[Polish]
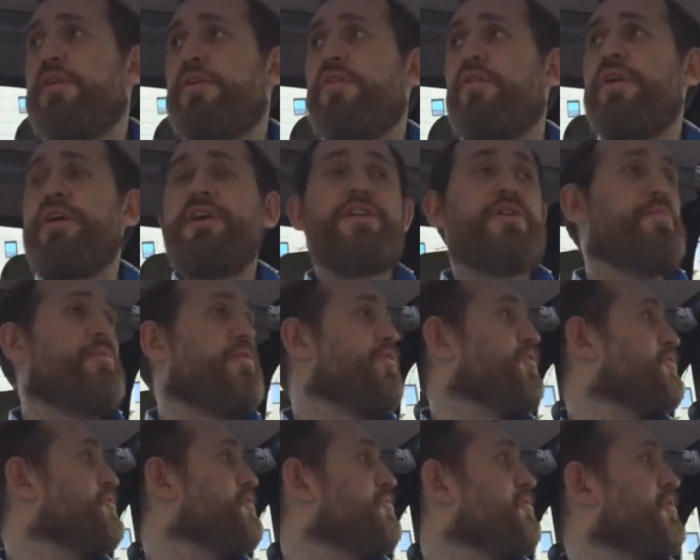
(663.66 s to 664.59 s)
kolejną
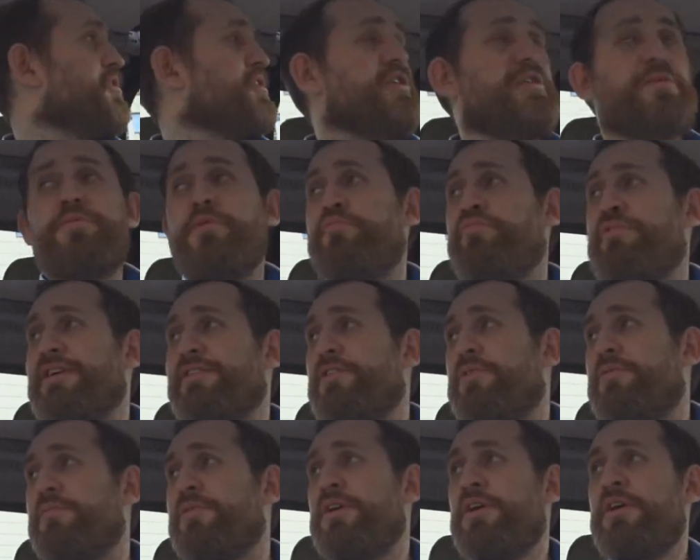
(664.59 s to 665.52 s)
kwotą, kolejną
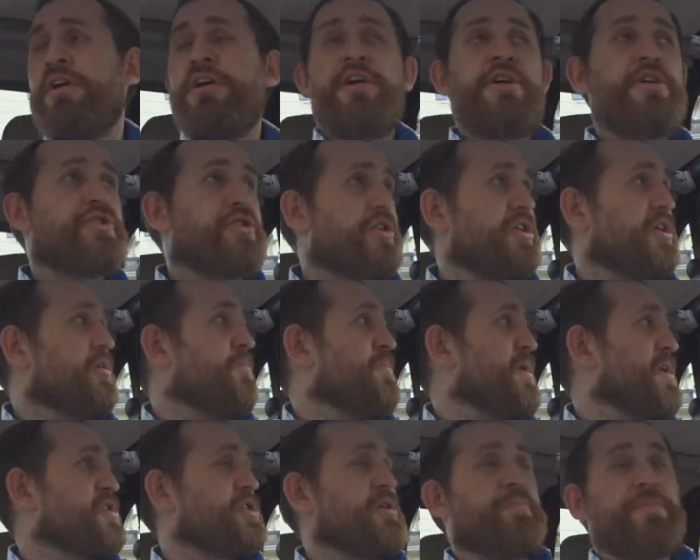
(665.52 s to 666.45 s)
opłatą, czyli
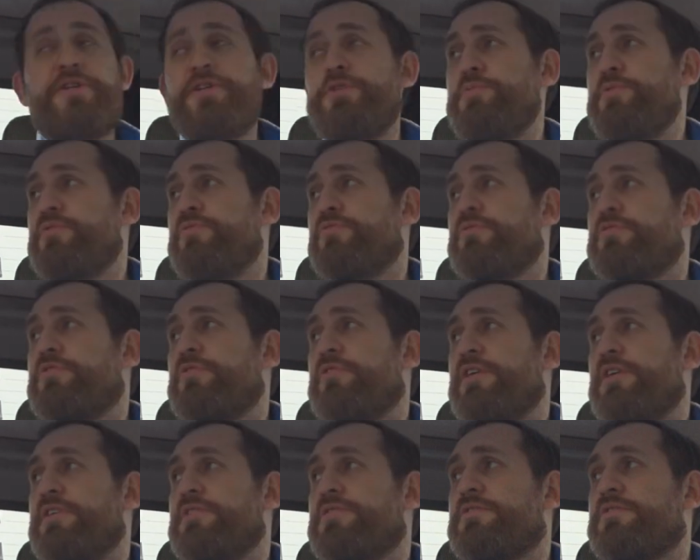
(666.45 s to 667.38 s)
pierwsze 5 minut to
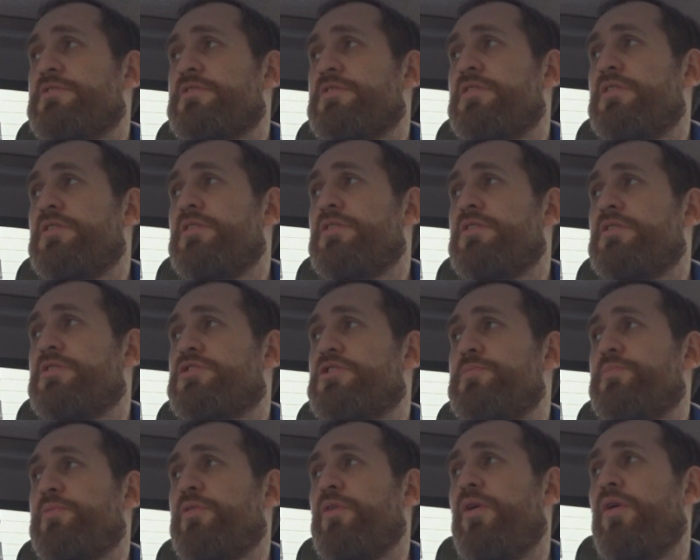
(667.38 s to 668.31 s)
jest
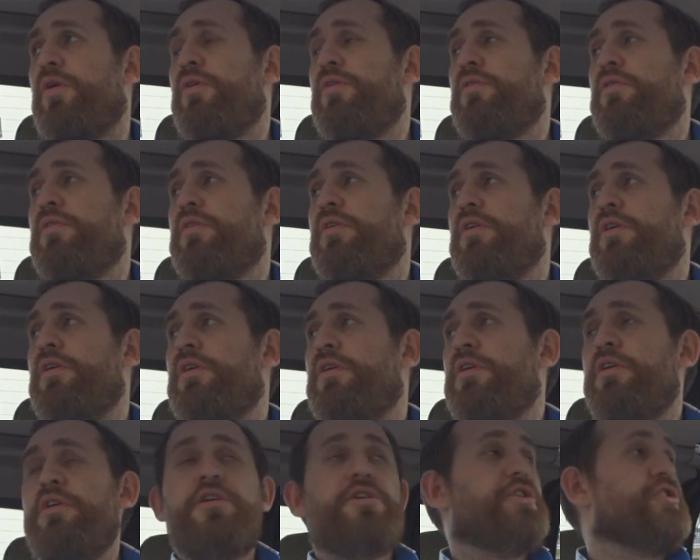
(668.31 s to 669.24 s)
szybko
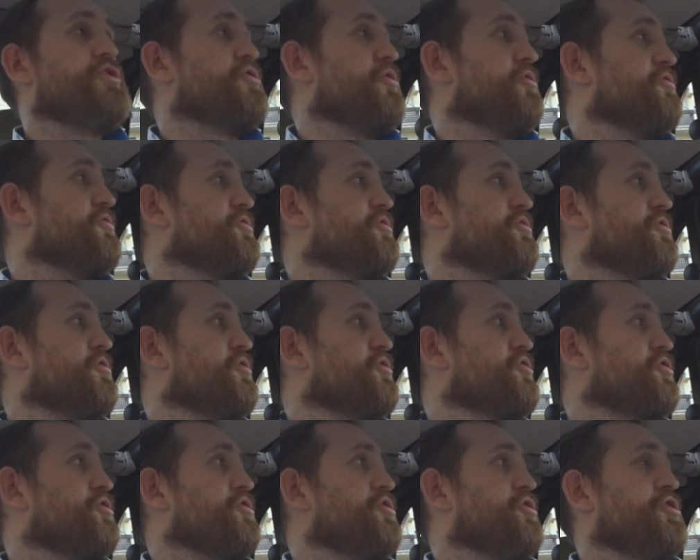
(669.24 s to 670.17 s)
licząc
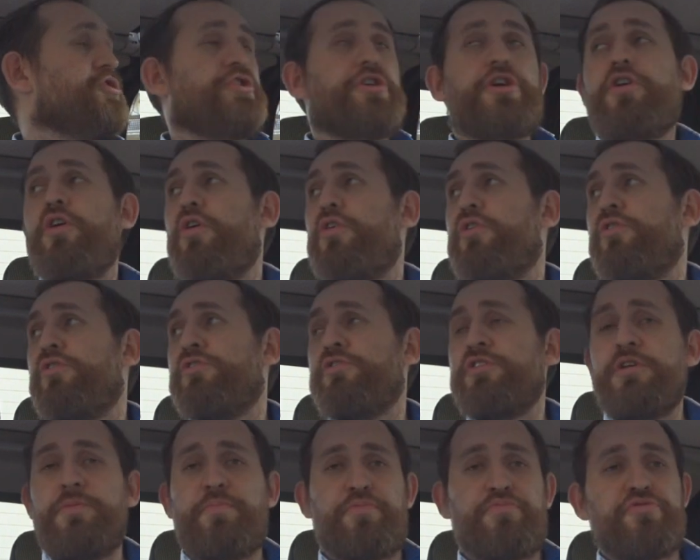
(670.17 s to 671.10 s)
30
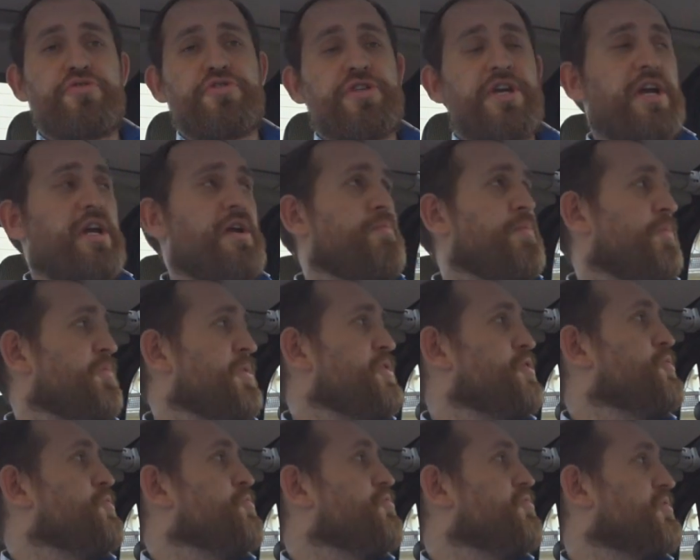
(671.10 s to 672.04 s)
koron i później po
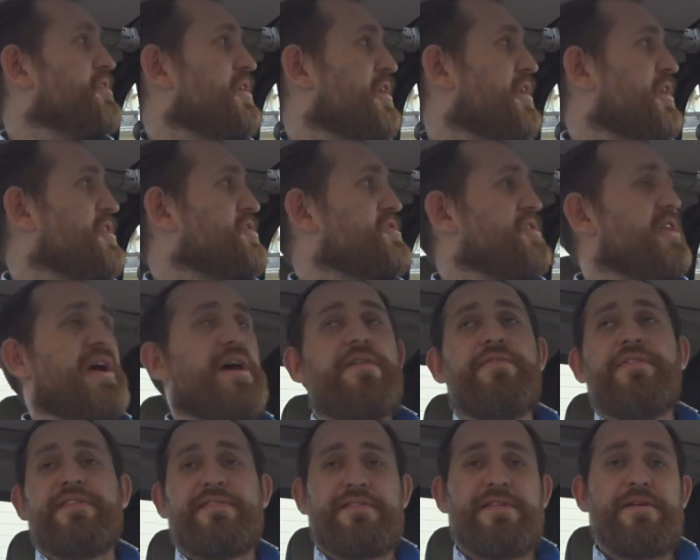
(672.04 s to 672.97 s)
5 minutach każda
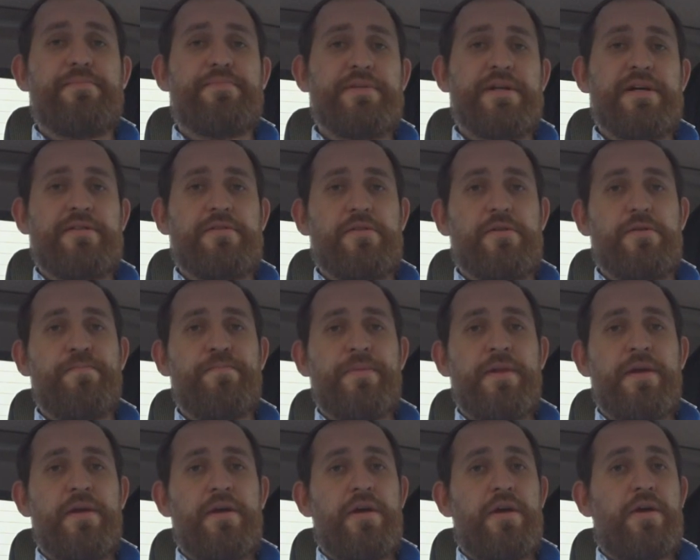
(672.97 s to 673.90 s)
następna to
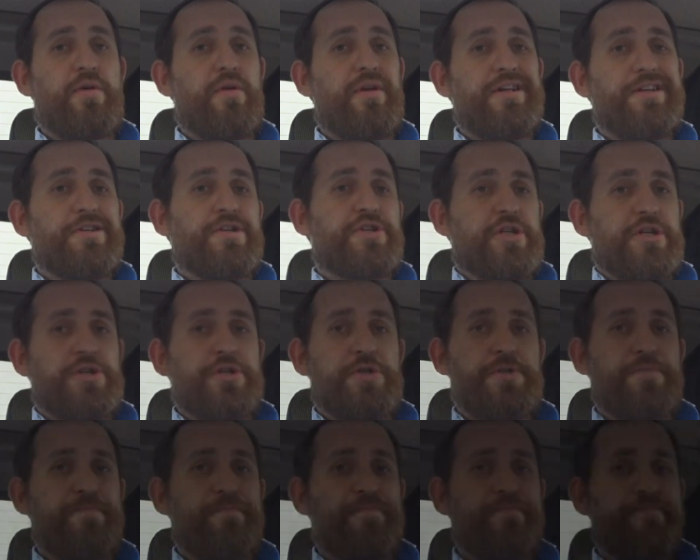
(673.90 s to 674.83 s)
kolejne
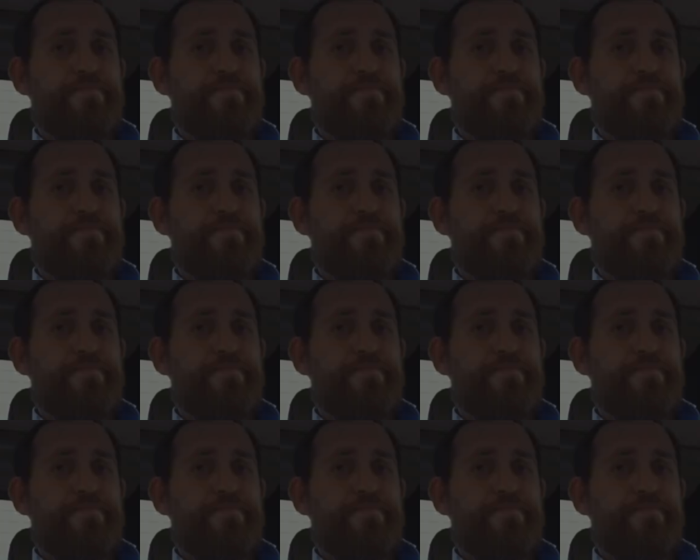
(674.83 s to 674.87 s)
6.